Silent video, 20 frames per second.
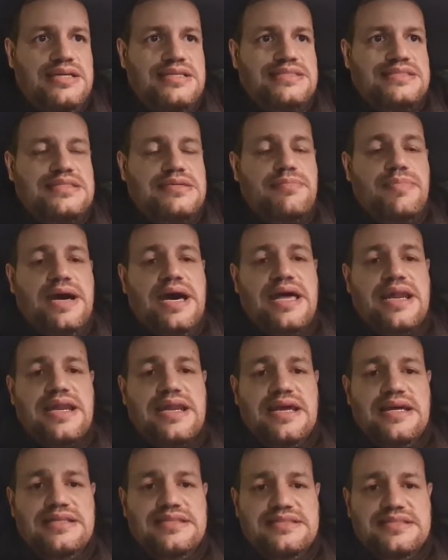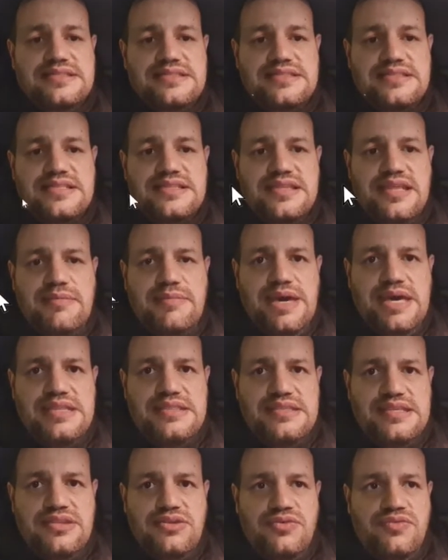si parla
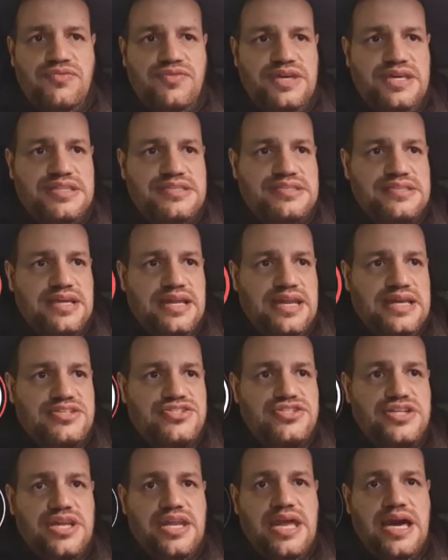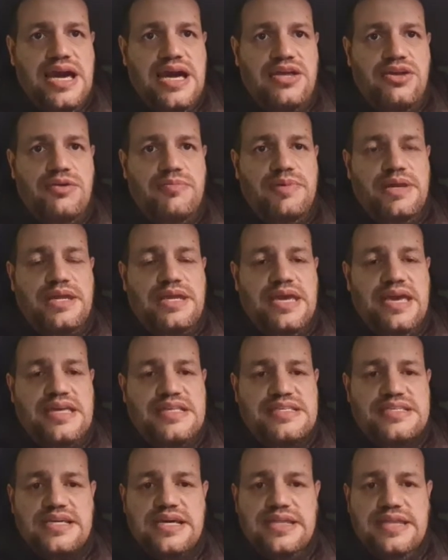insistentemente di un Witzel a gennaio perché è
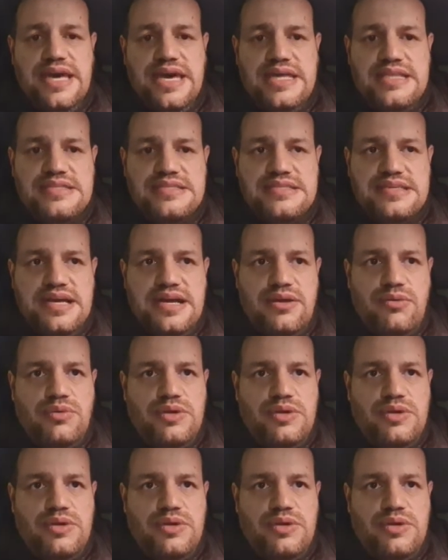in scadenza,